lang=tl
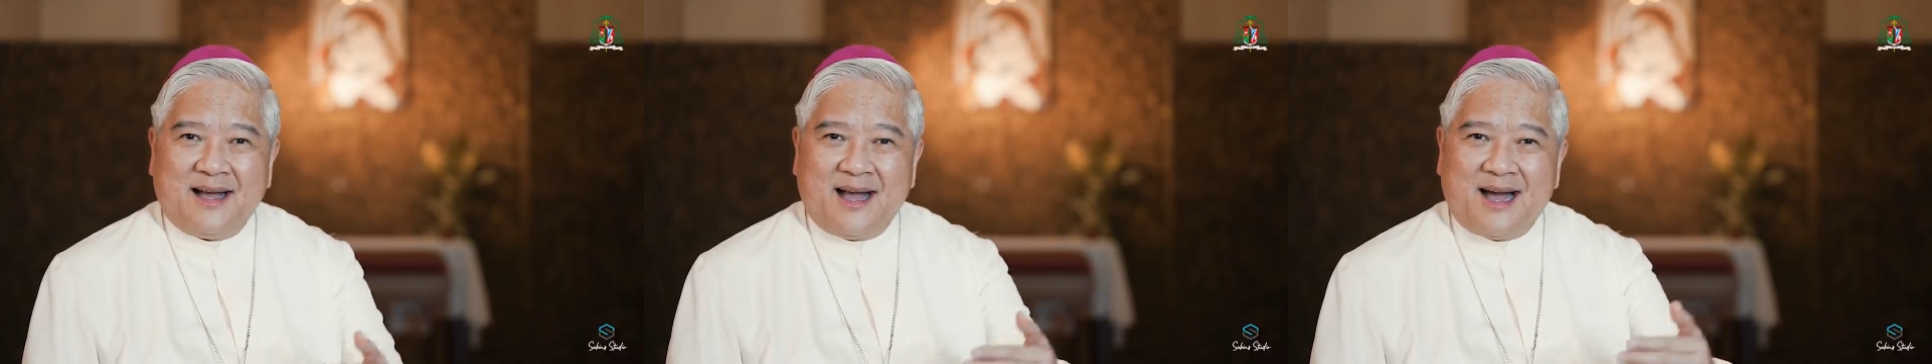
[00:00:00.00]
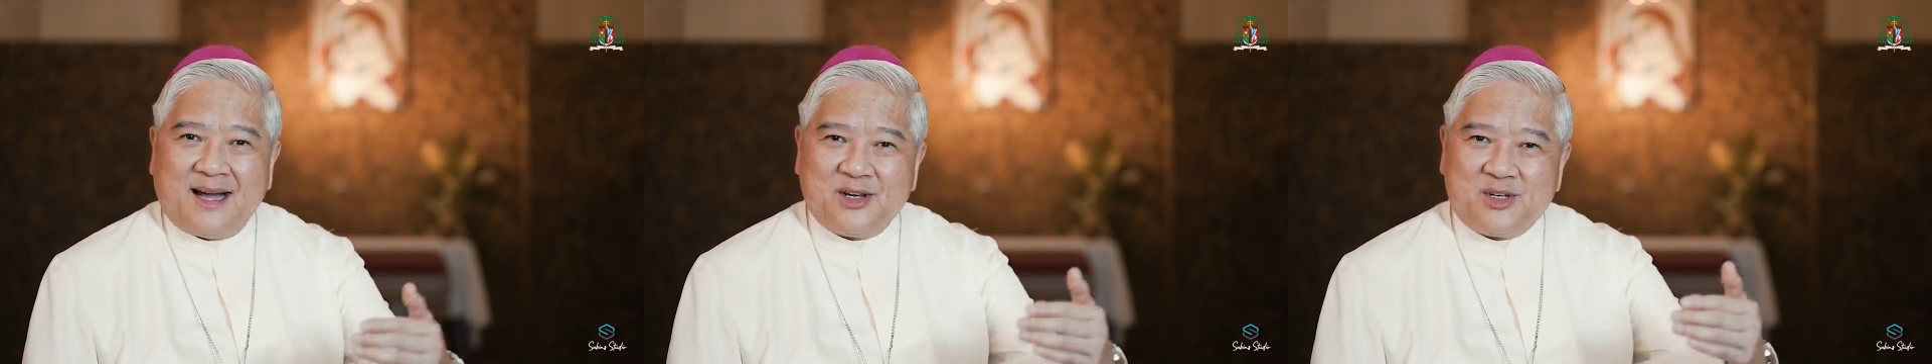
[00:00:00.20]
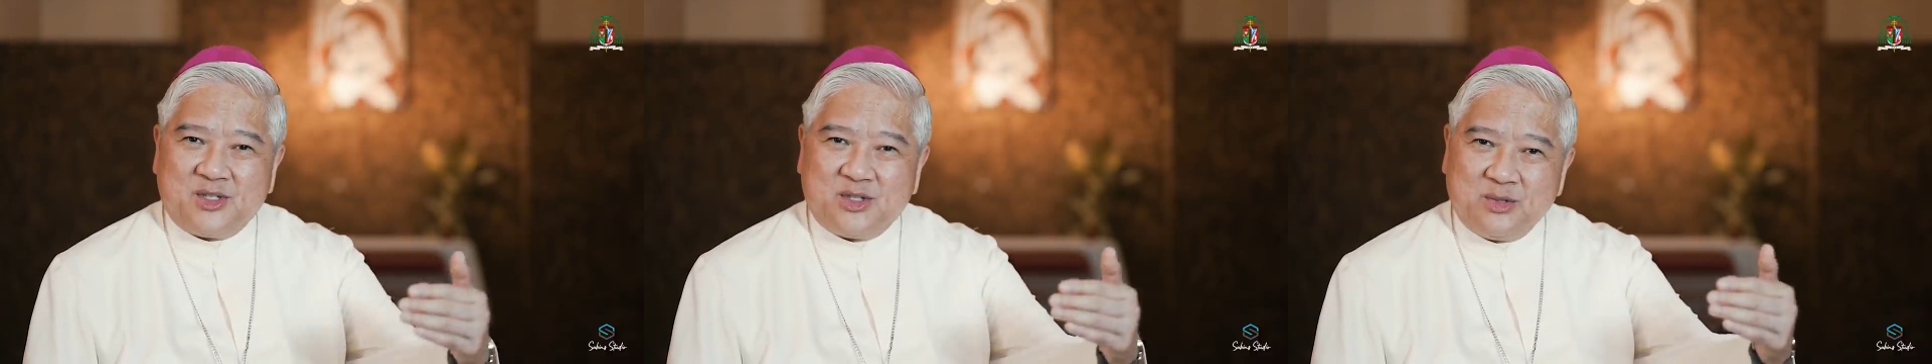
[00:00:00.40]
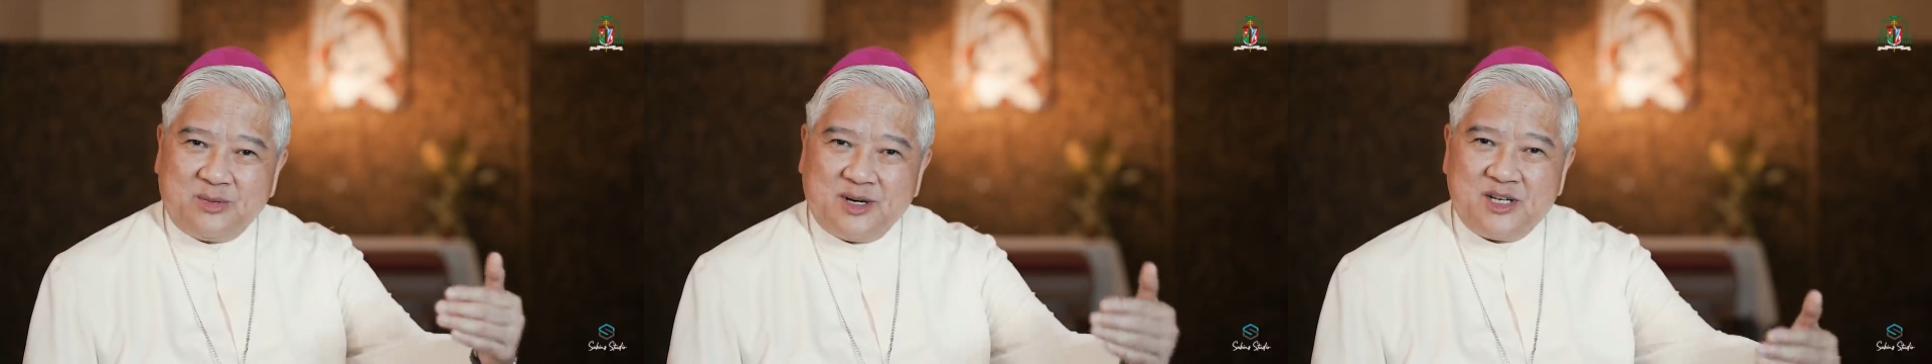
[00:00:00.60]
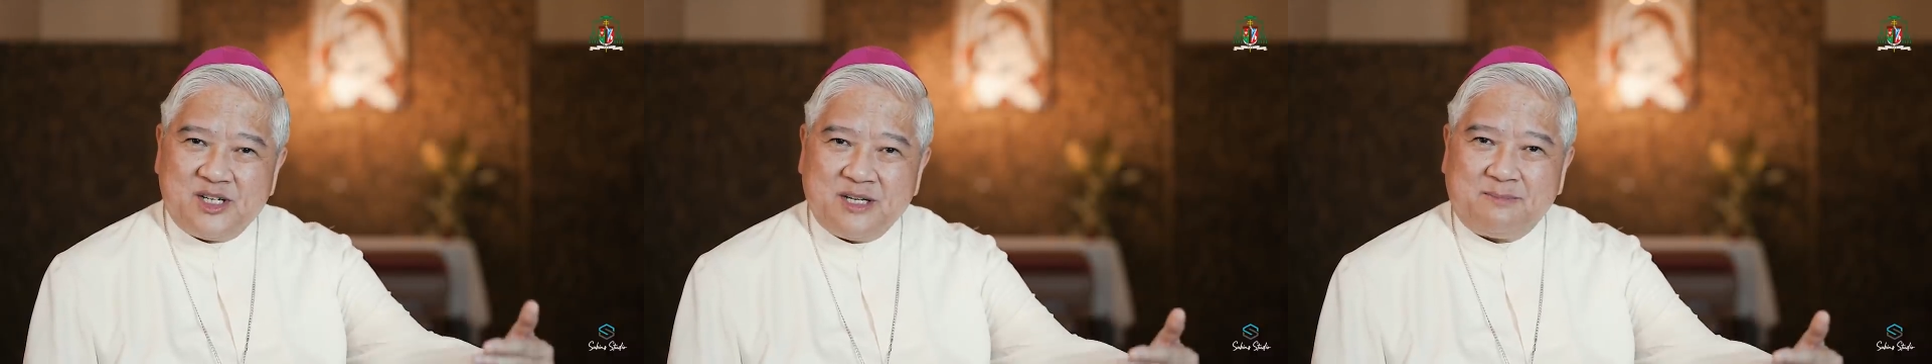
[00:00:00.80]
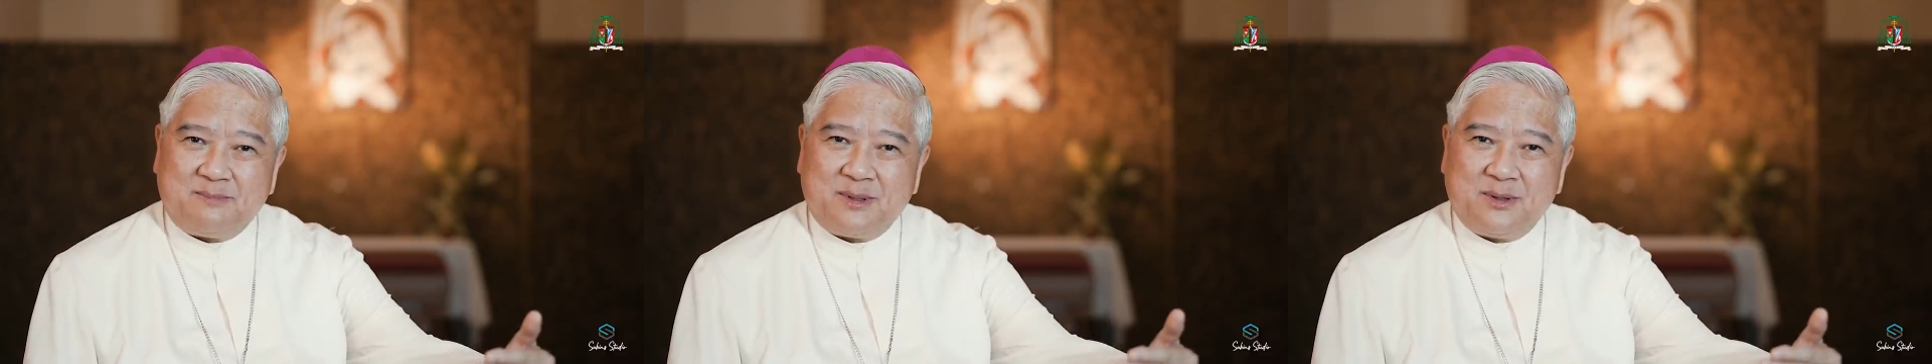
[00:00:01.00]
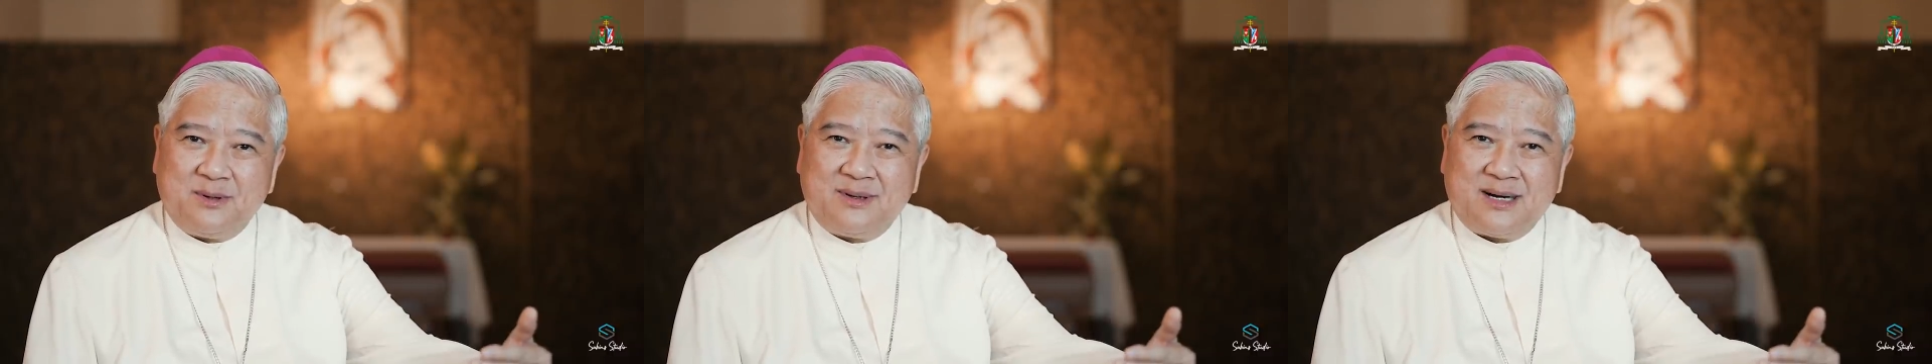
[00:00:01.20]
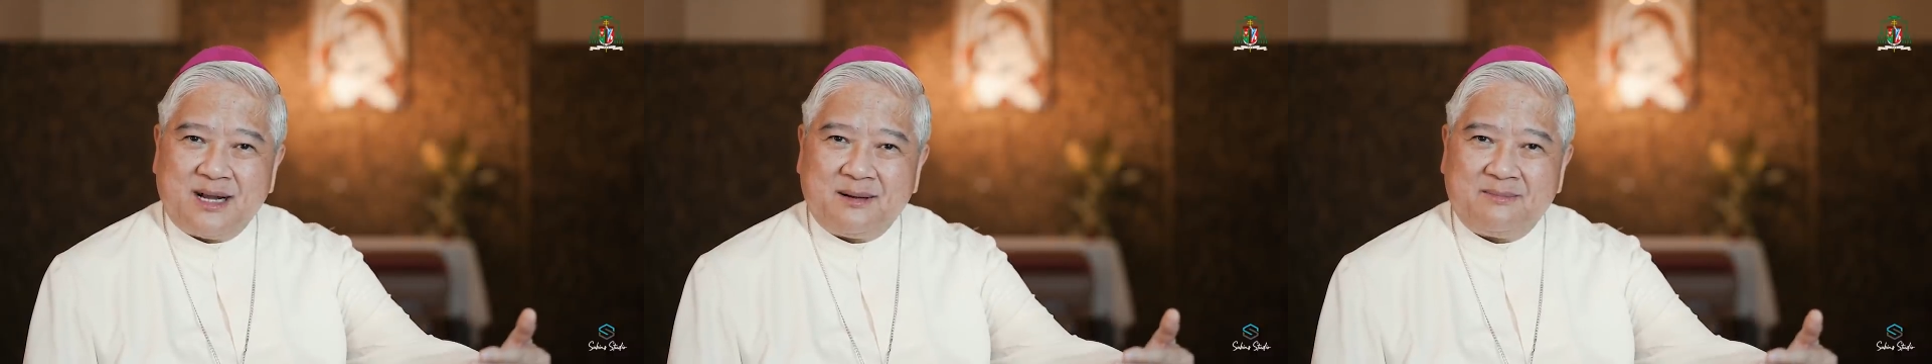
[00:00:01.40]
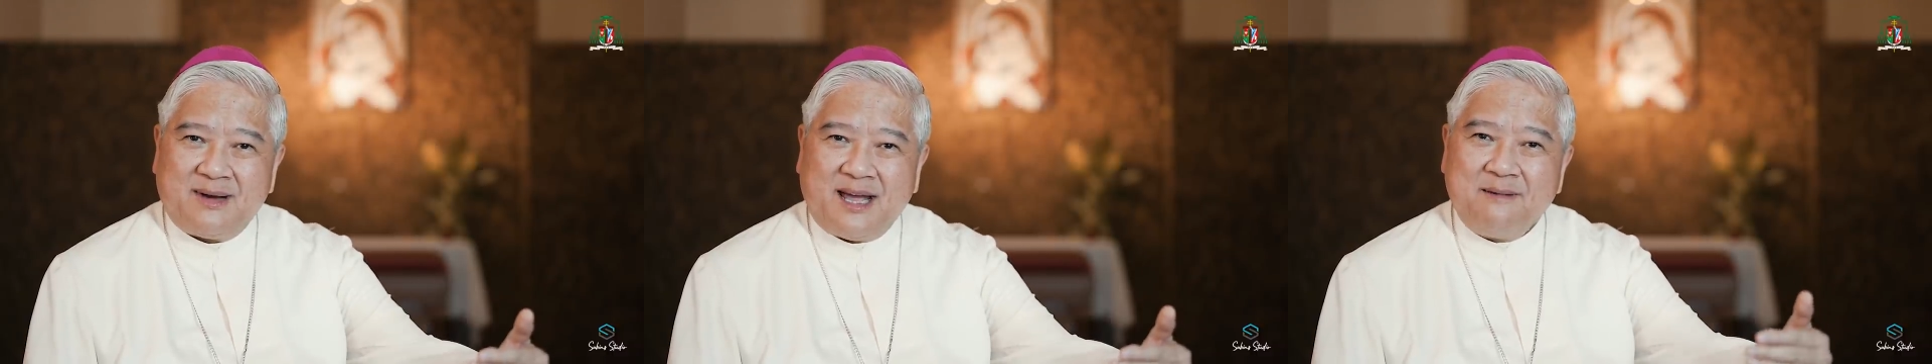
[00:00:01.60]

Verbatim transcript: ang stewardship program